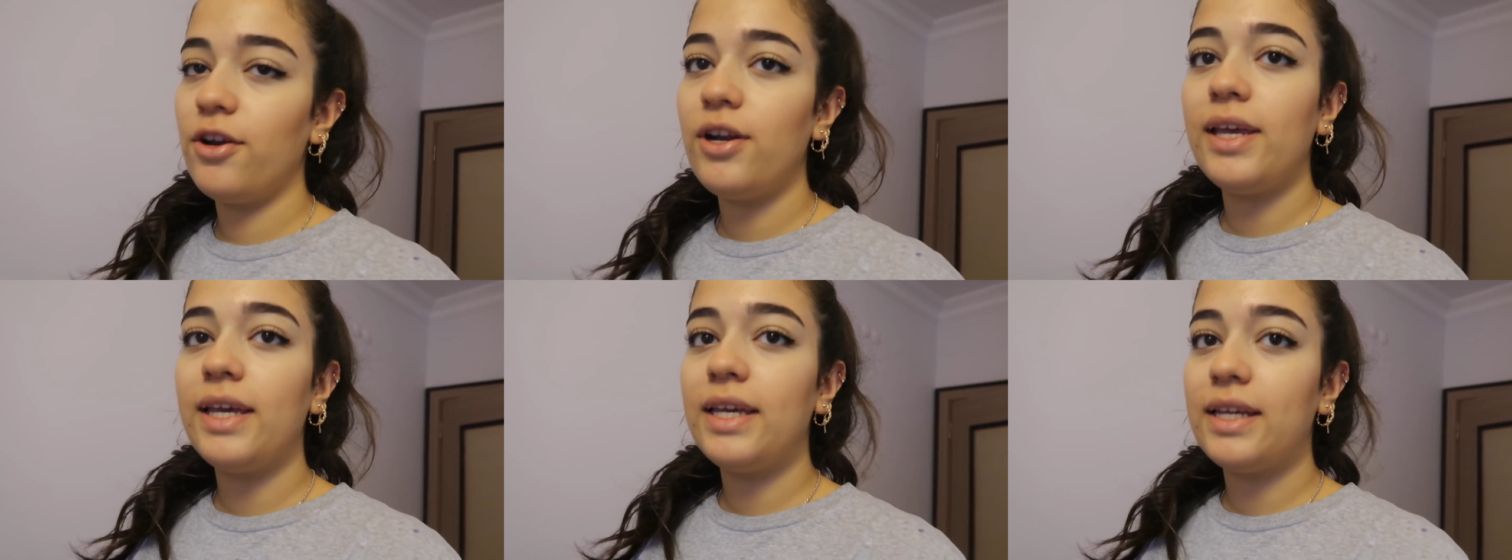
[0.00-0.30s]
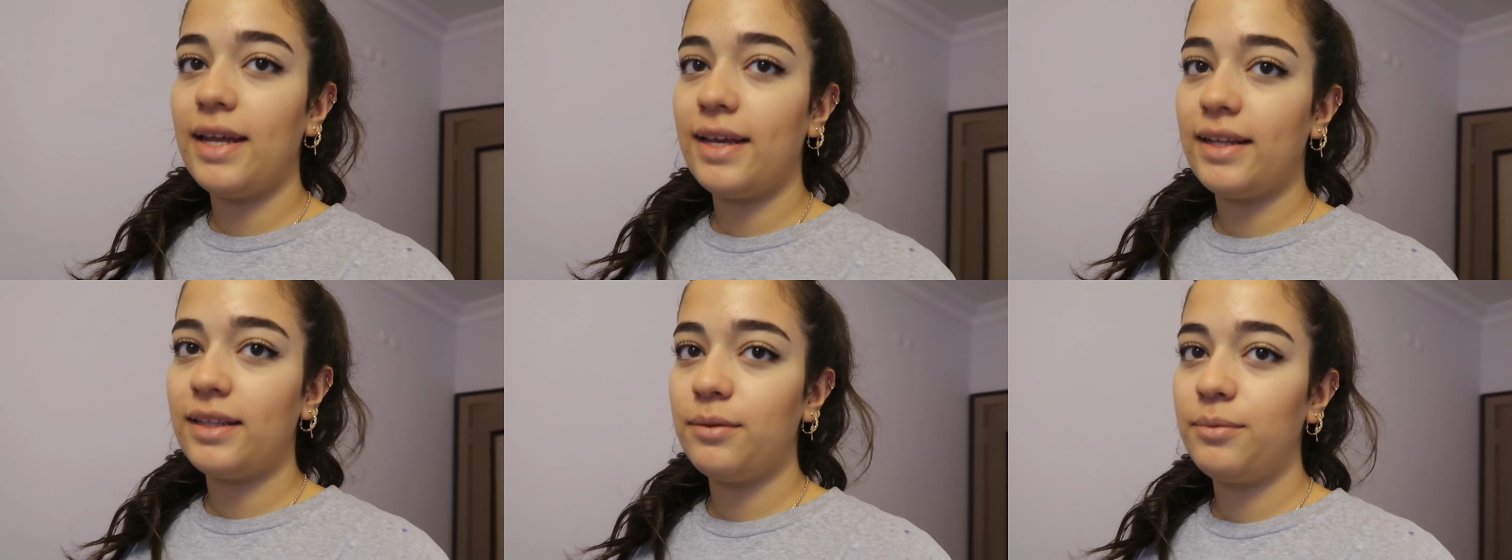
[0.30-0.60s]
öyle
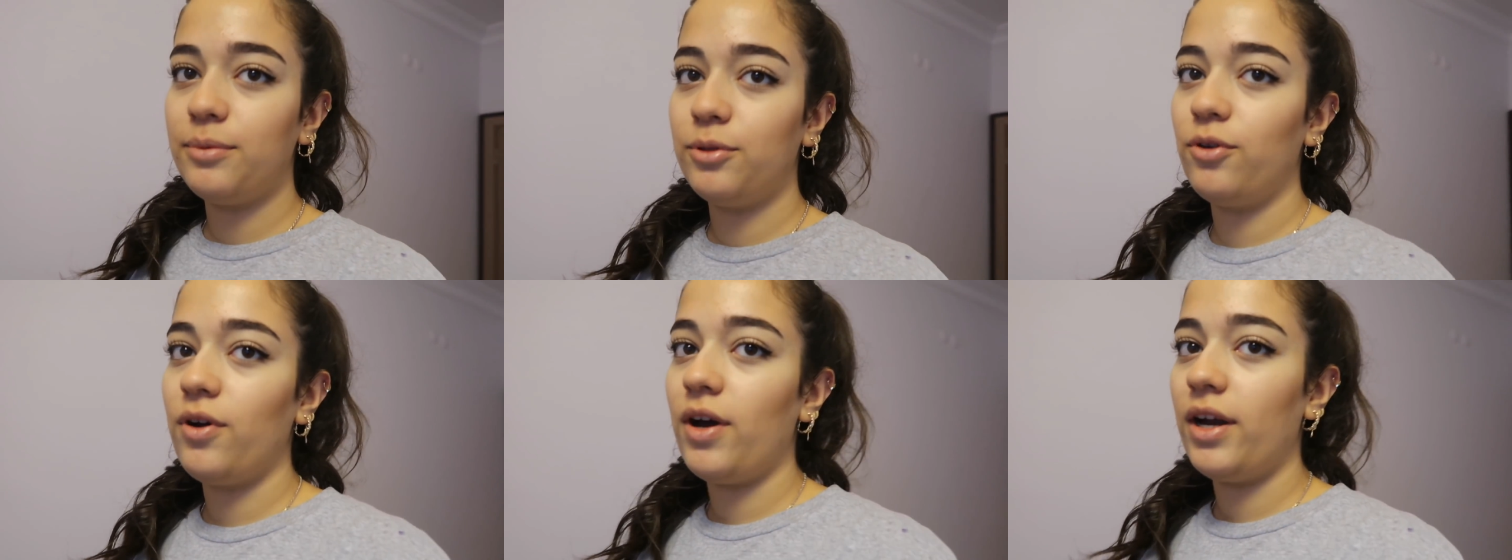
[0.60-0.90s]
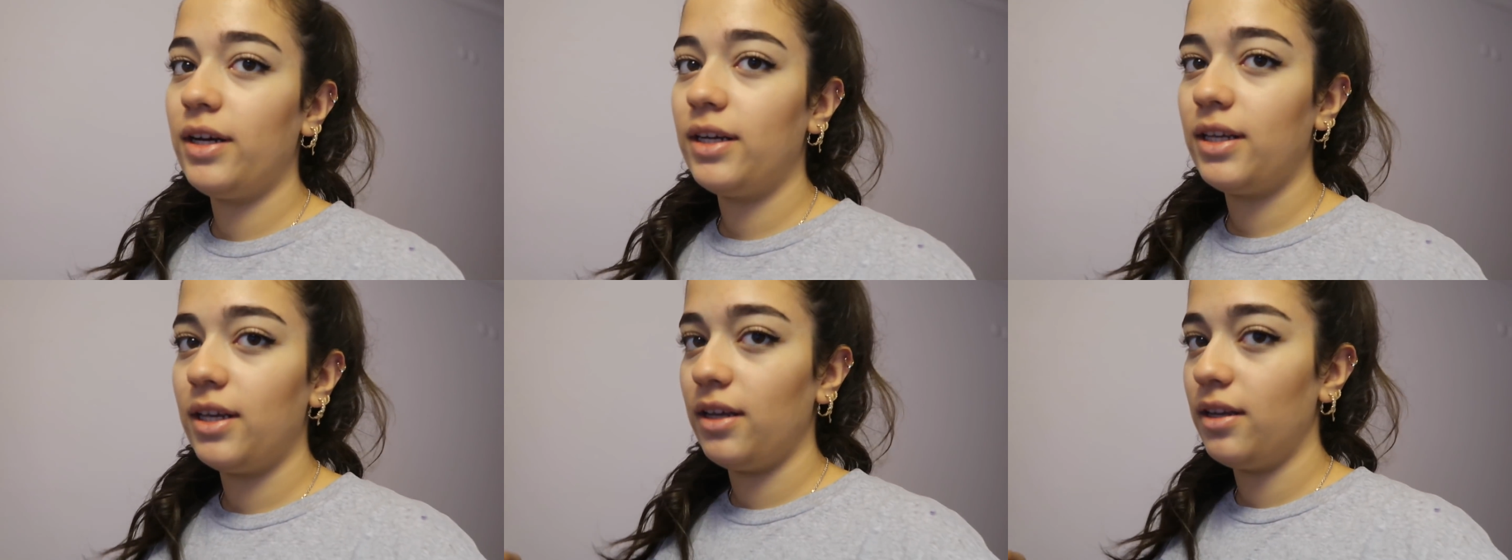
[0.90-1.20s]
iki renkli bir
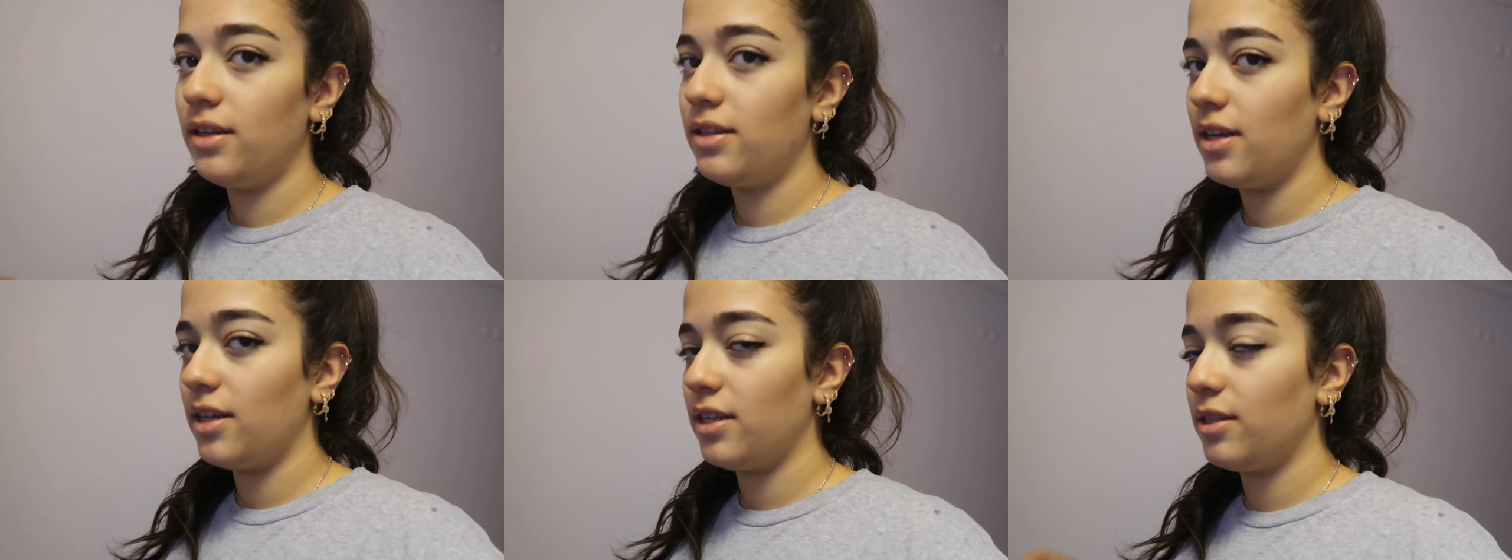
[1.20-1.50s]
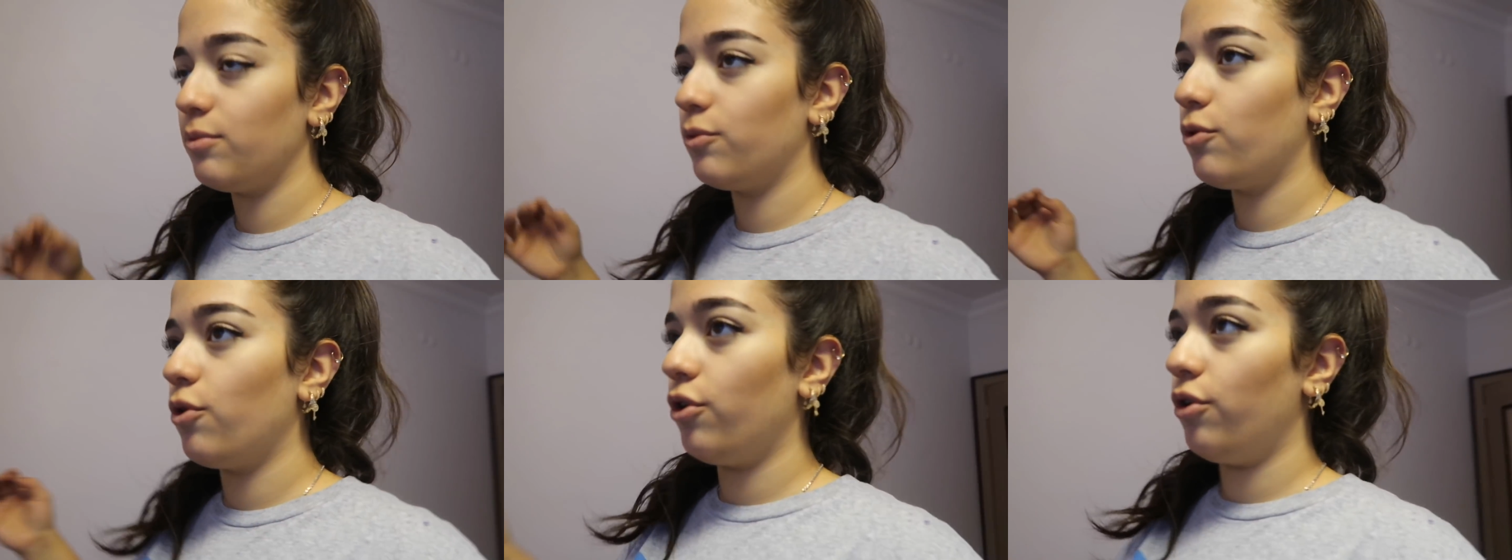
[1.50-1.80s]
duvar kağıdı
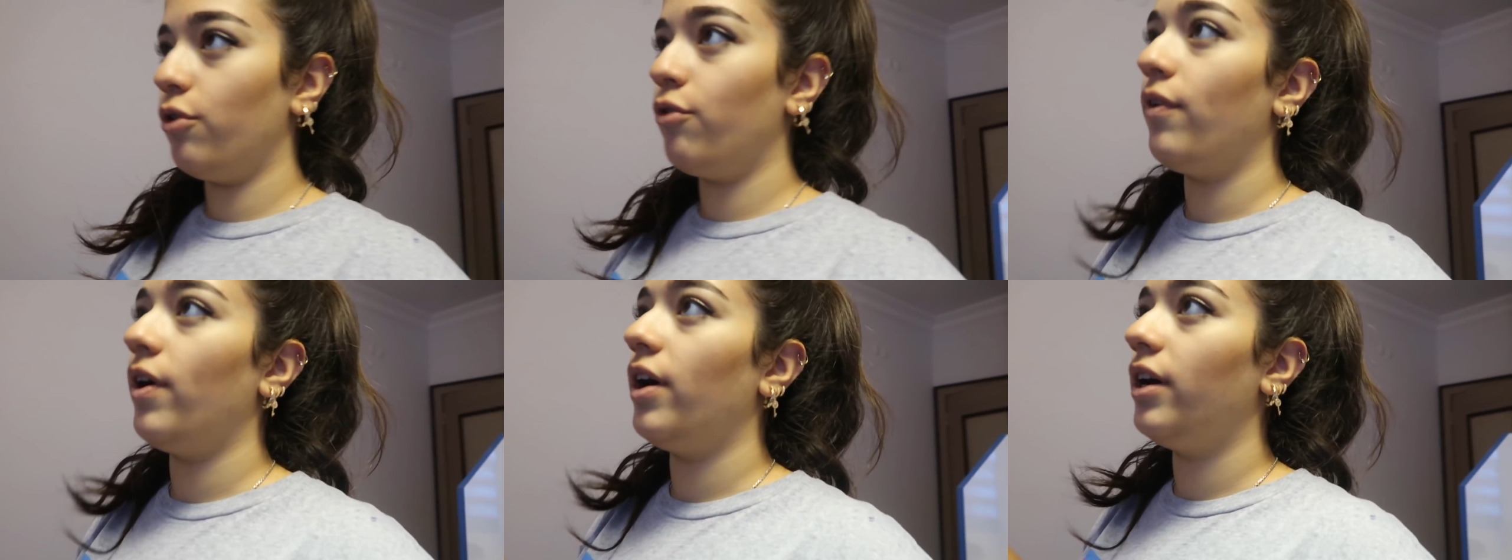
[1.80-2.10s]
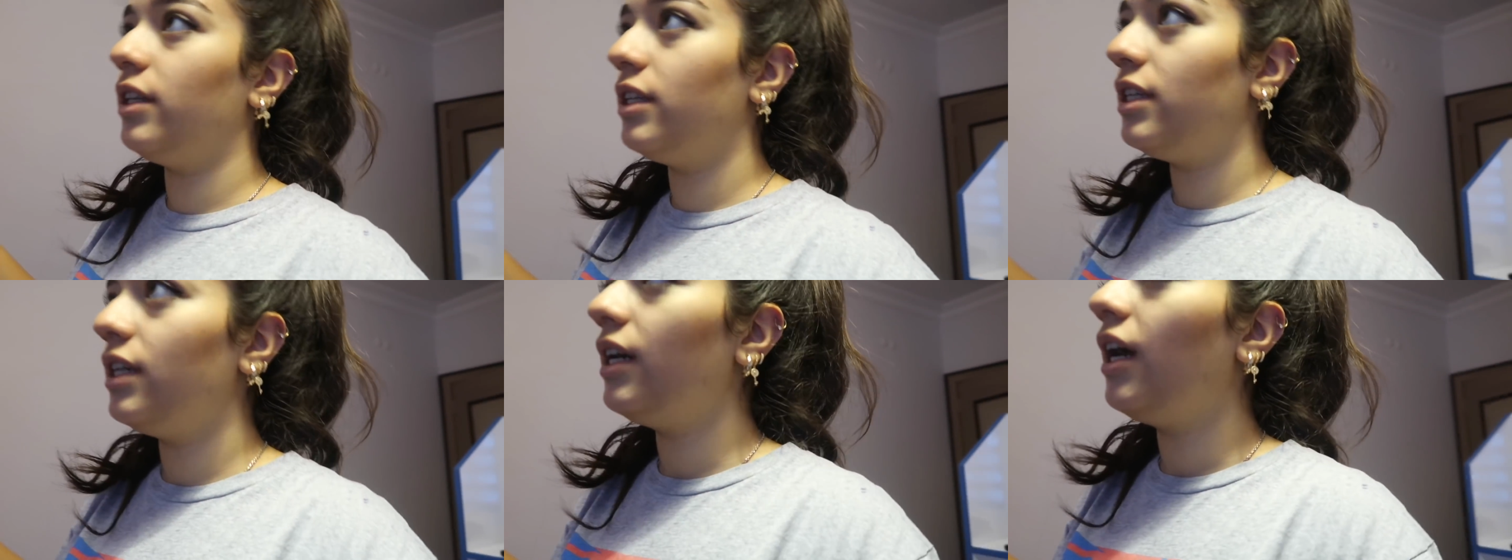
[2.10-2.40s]
seçtim. Koyu ve
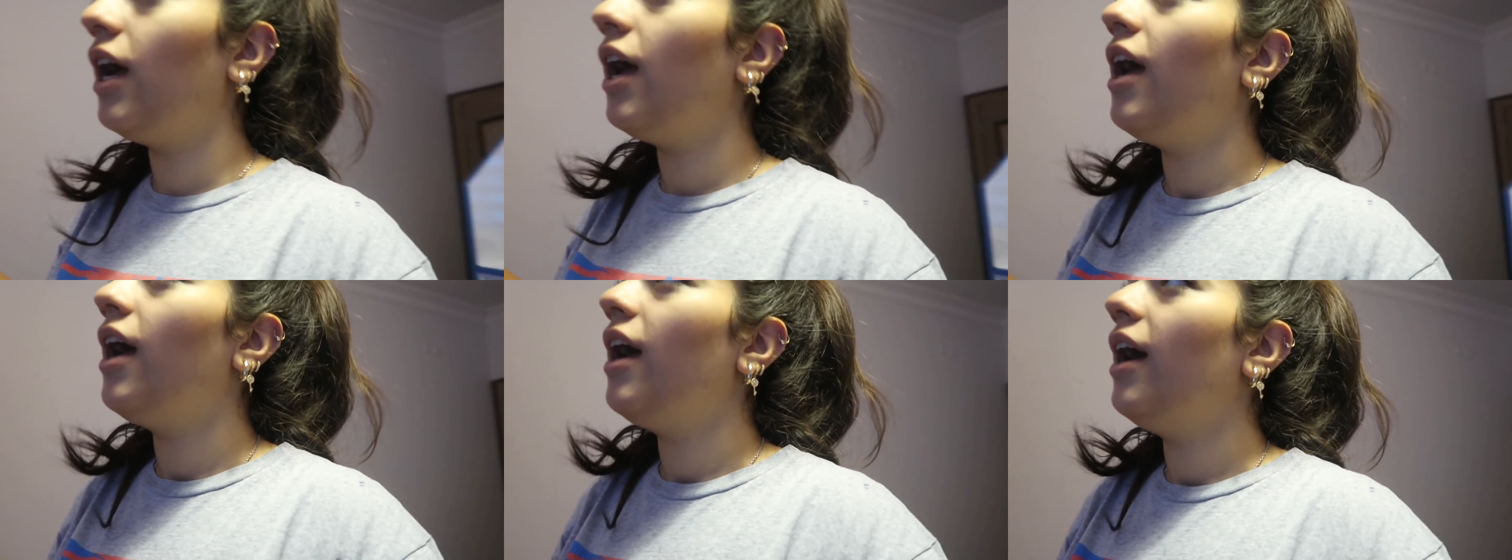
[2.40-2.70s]
açık.